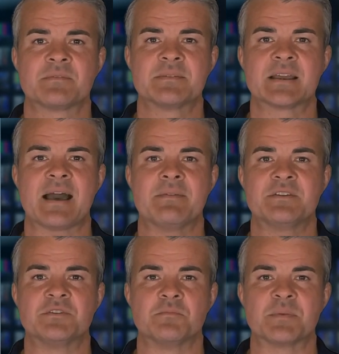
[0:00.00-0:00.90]
Die
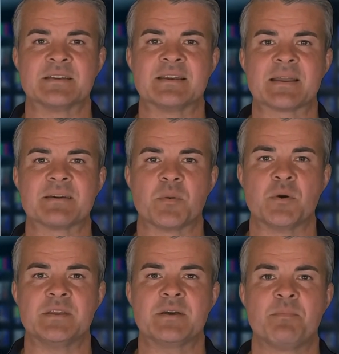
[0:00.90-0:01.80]
Amazon
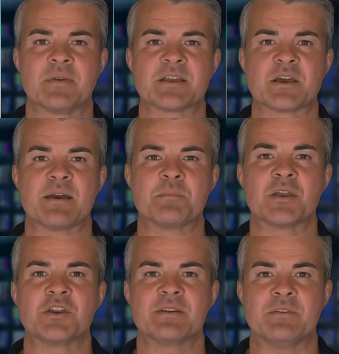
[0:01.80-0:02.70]
Blitzangebote Übersicht im
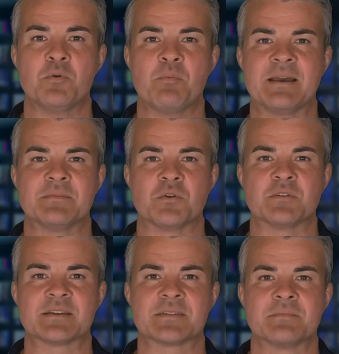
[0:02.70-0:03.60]
richtigen Moment
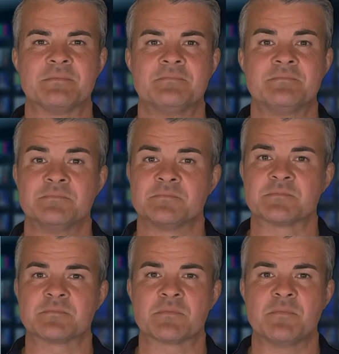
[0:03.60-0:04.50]
nutzen.
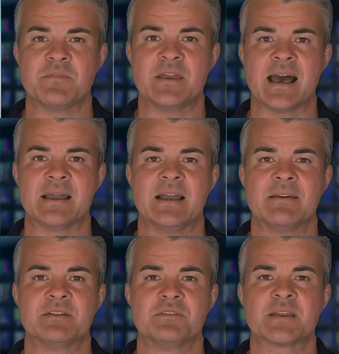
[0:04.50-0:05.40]
Wer ein
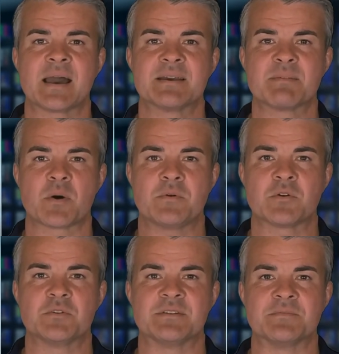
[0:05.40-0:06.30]
Amazon-Angebot
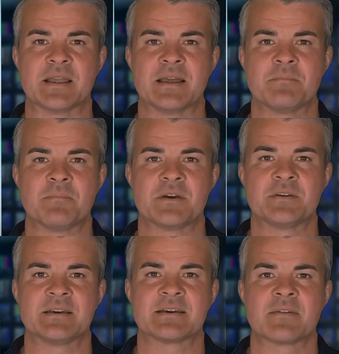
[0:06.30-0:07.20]
nutzen will,
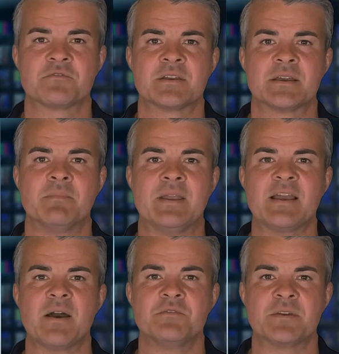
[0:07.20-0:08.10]
benötigt dafür den
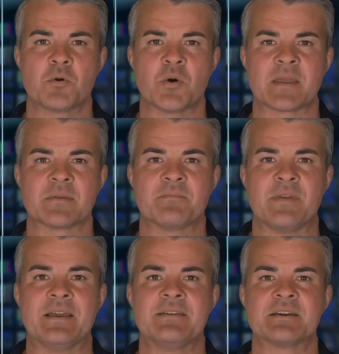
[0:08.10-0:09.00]
Blick auf die Uhr,
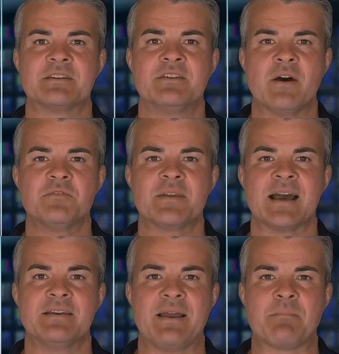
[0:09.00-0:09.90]
weil dieses oft
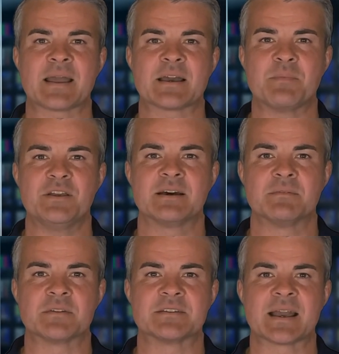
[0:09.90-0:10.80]
erst ab einer
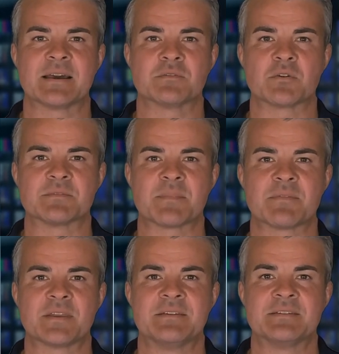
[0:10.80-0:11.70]
bestimmten Zeit
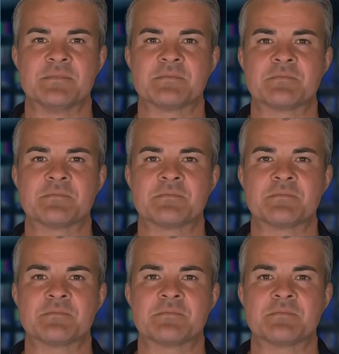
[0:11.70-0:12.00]
nutzbar wird